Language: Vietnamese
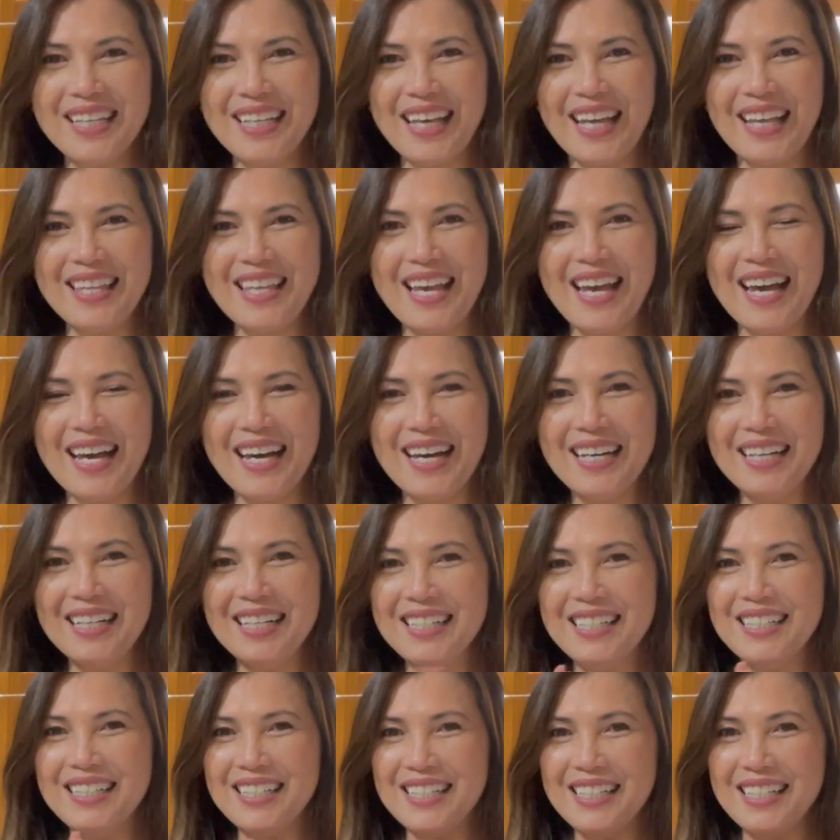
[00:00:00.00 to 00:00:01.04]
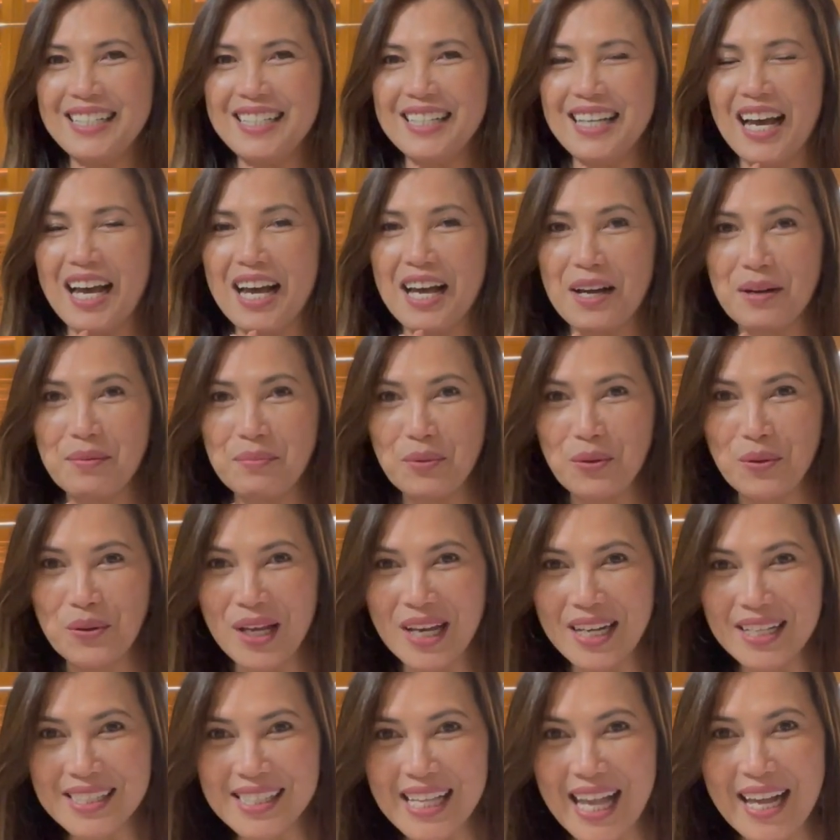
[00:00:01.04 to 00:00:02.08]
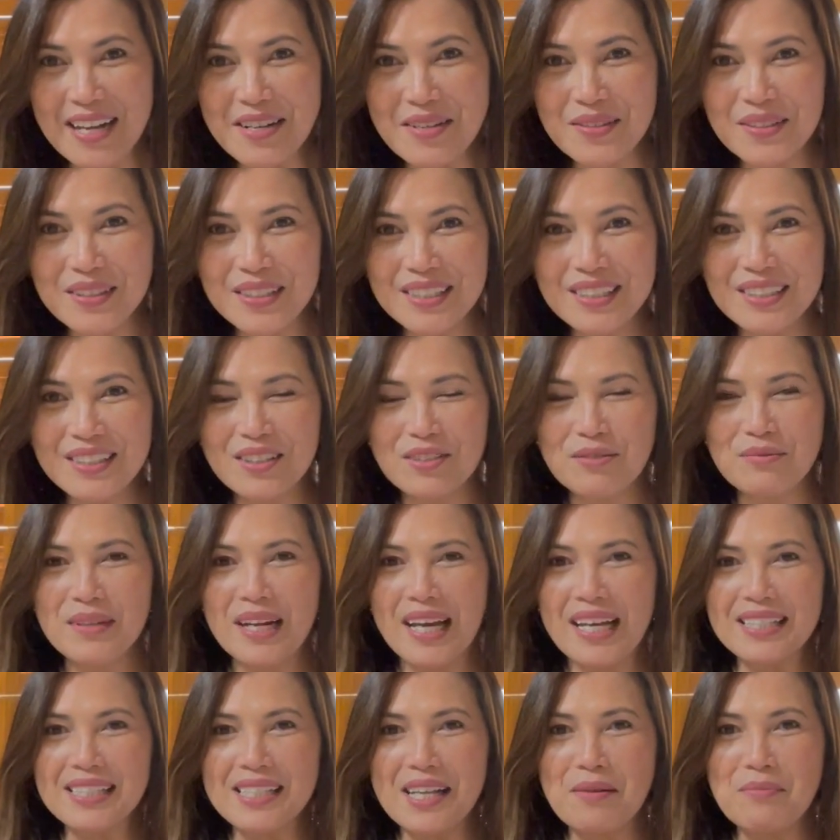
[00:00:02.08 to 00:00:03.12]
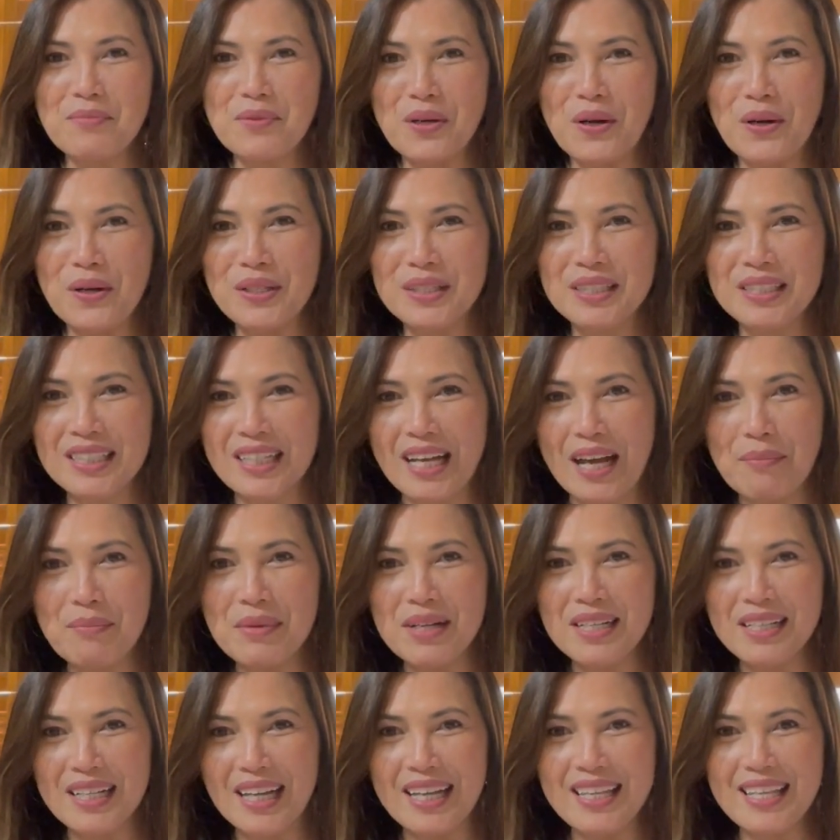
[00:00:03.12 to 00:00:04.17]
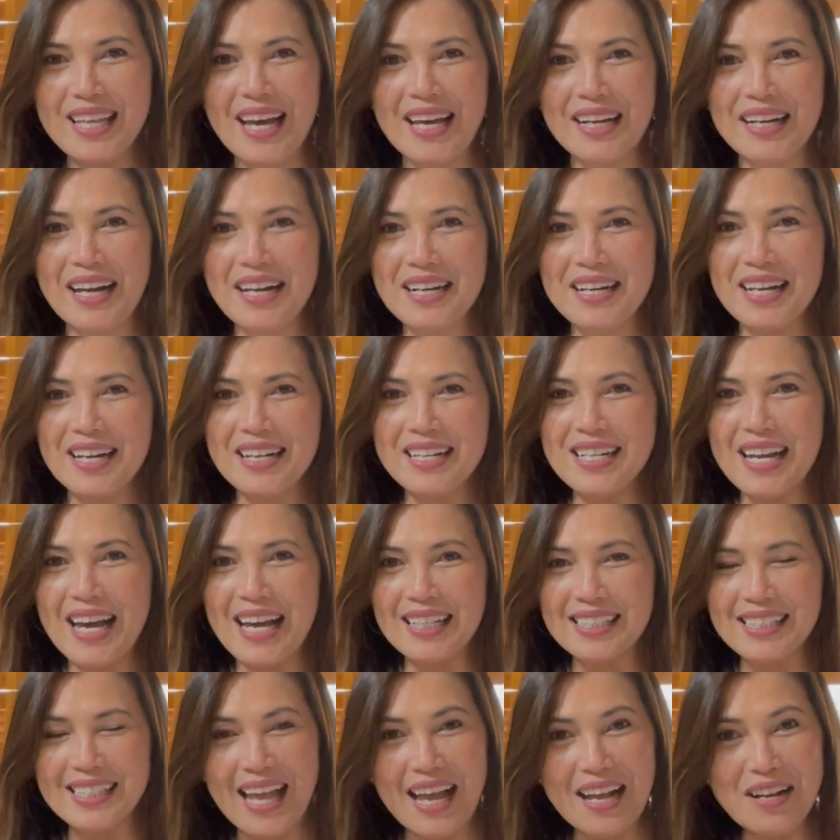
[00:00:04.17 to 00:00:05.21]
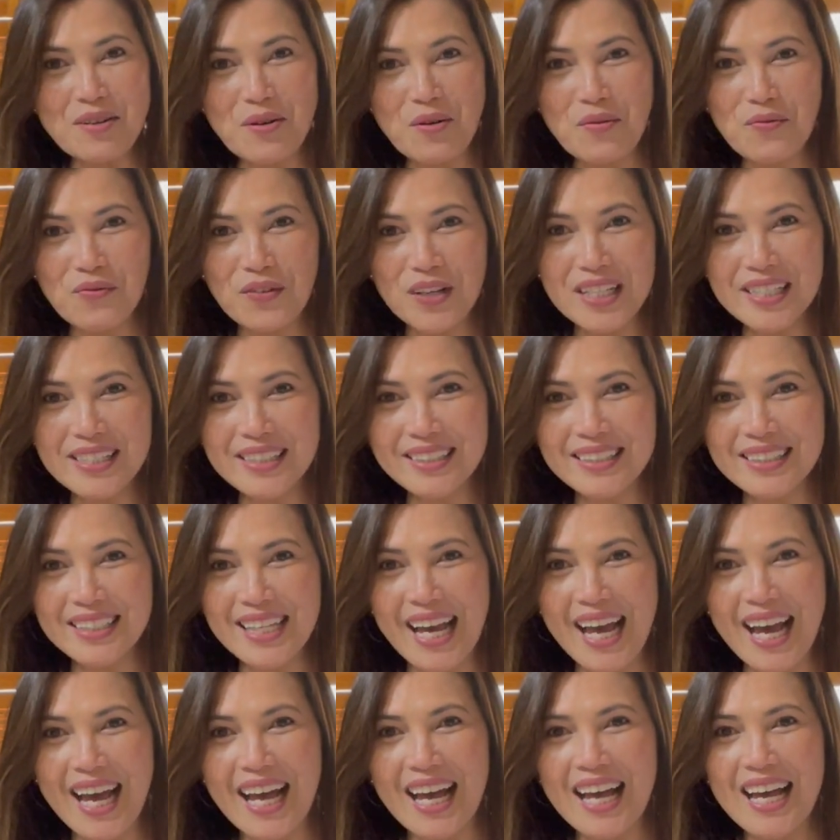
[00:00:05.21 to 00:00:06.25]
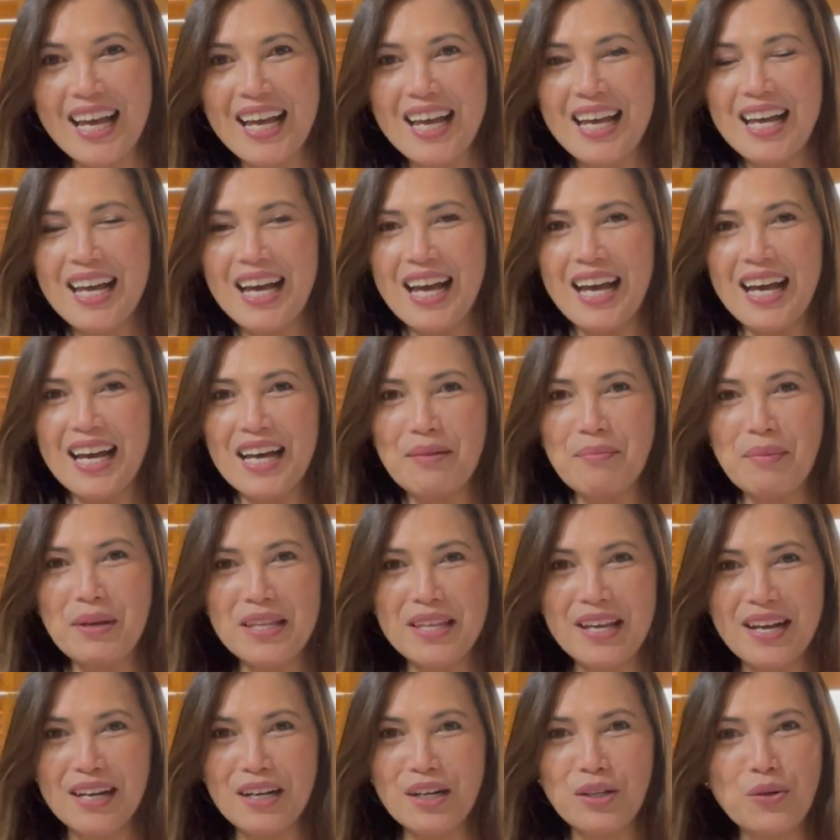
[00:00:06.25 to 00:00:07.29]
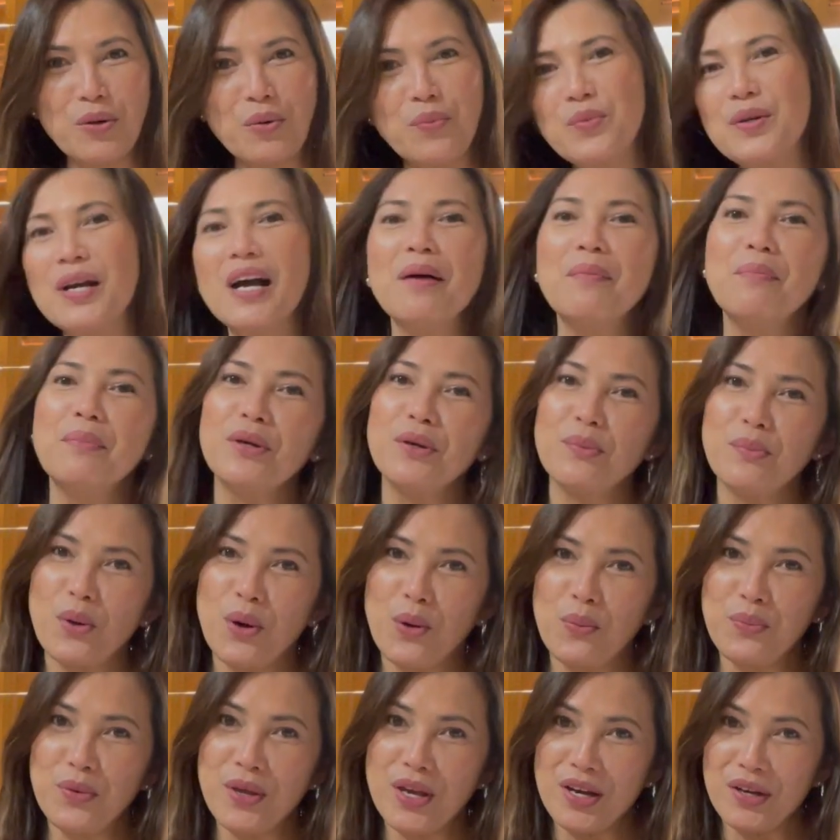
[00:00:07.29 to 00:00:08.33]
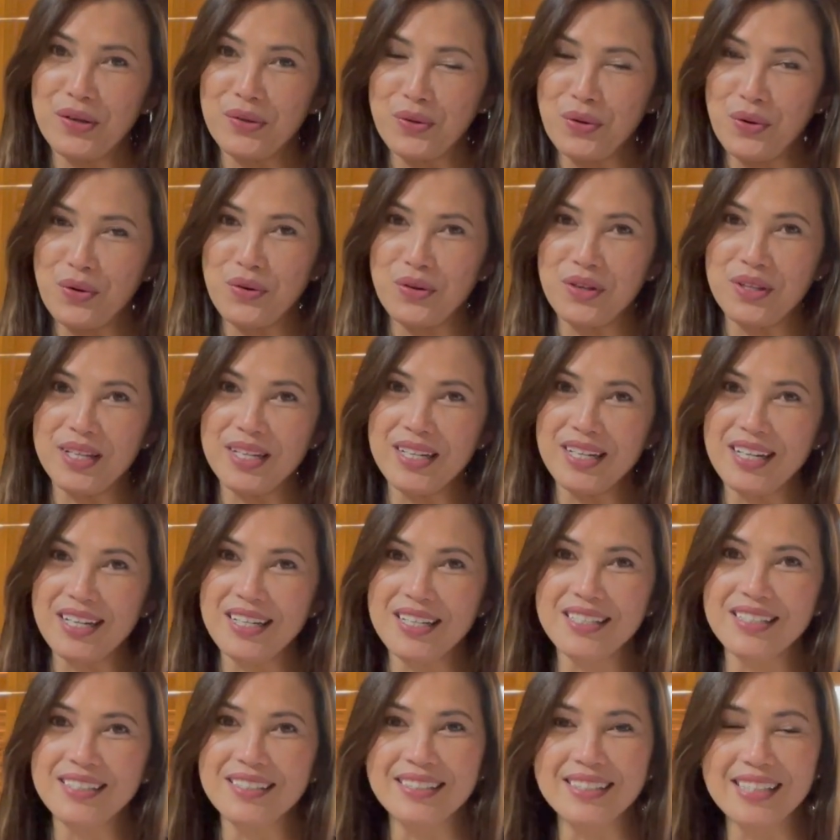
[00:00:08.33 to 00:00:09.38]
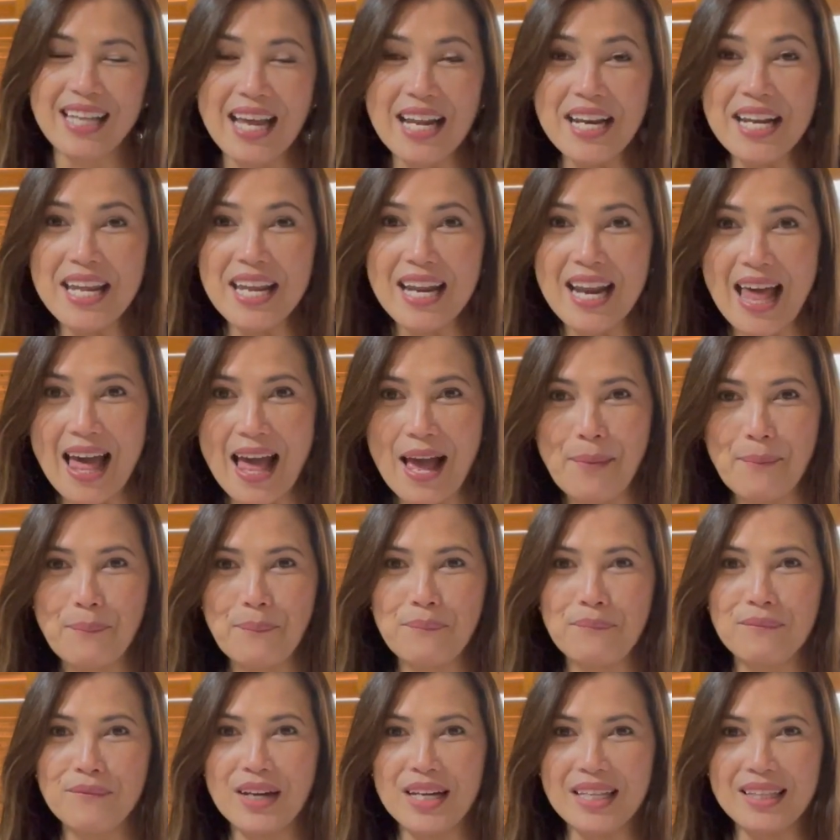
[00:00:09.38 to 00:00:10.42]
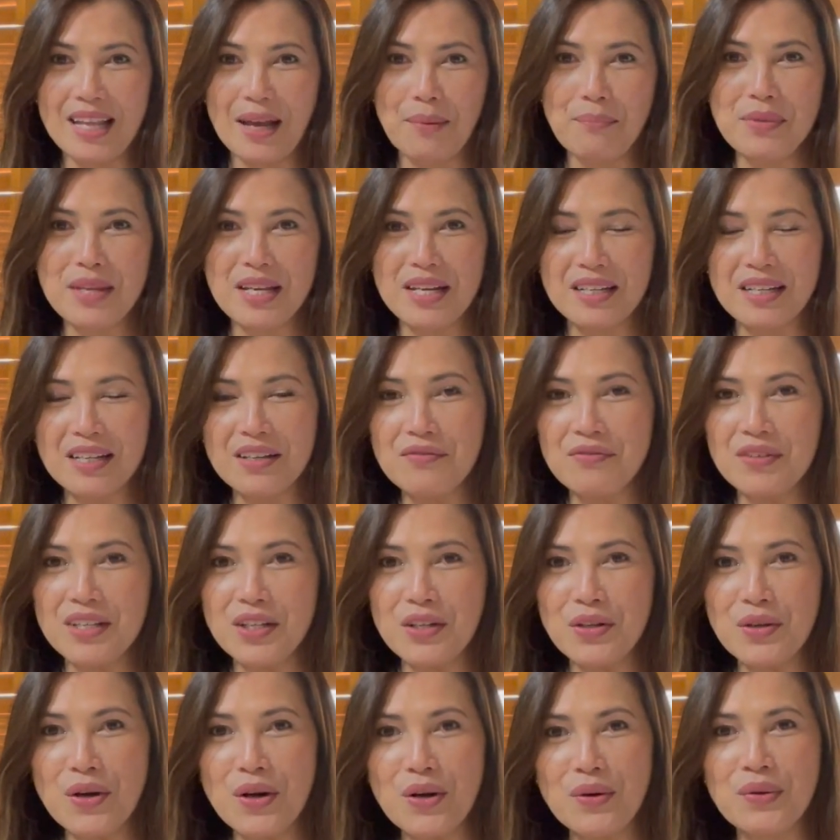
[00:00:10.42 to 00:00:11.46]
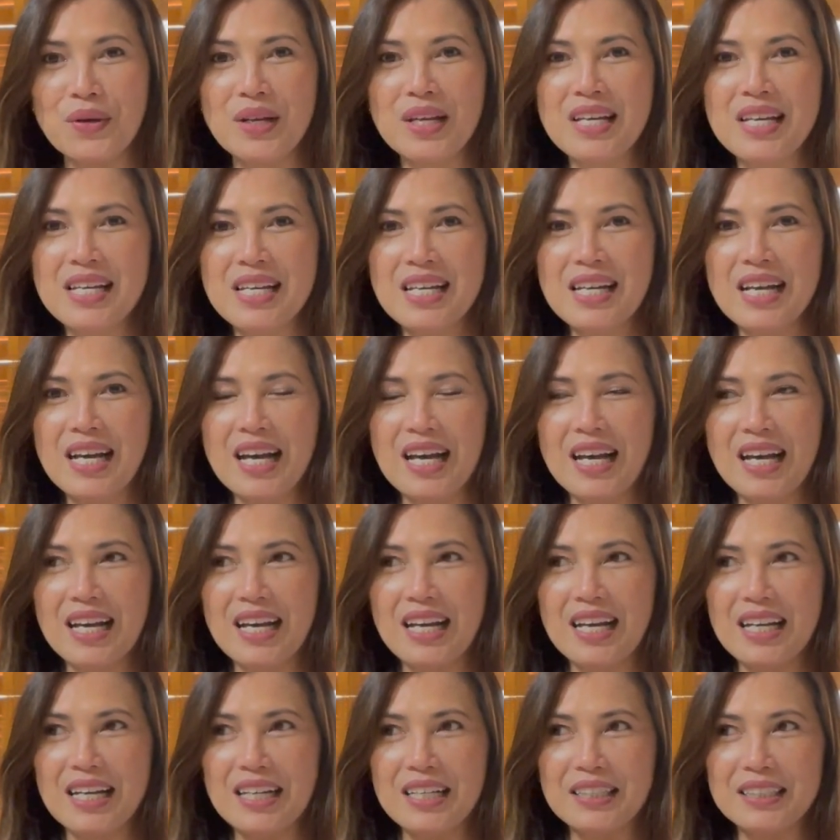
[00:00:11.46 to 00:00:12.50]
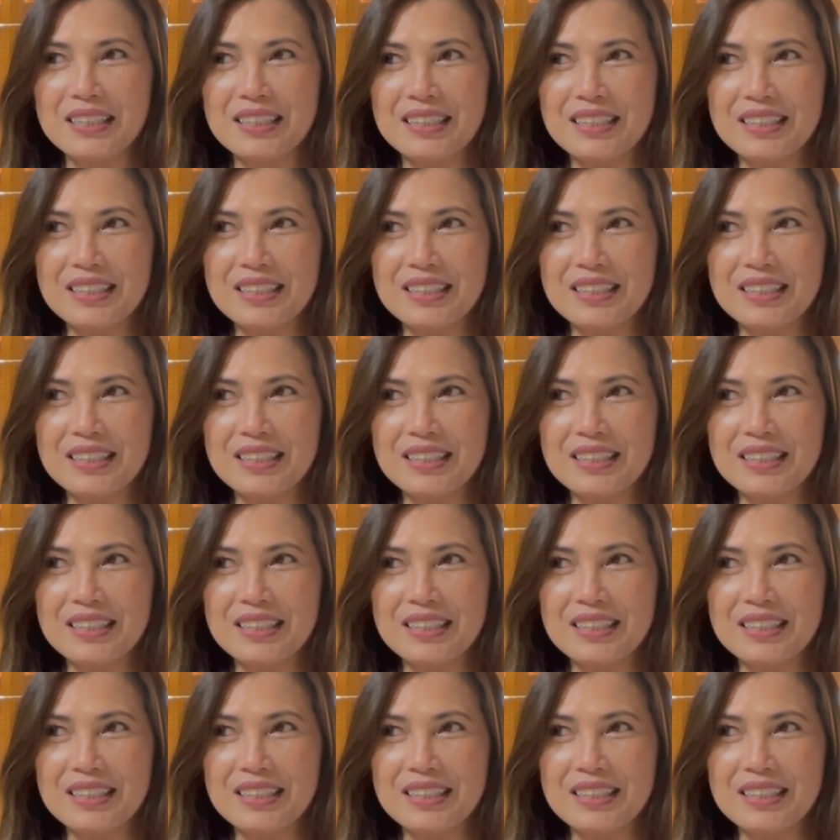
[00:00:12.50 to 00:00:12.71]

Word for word: cả nhà ơi à, buổi ăn sáng của Hương cũng đã xong rồi Hương cảm ơn cả nhà đã đến ăn sáng cùng với Hương nha à, Bây giờ là cũng gần 11 giờ rồi cho nên là Hương sẽ đi làm và tạm dừng cái video à,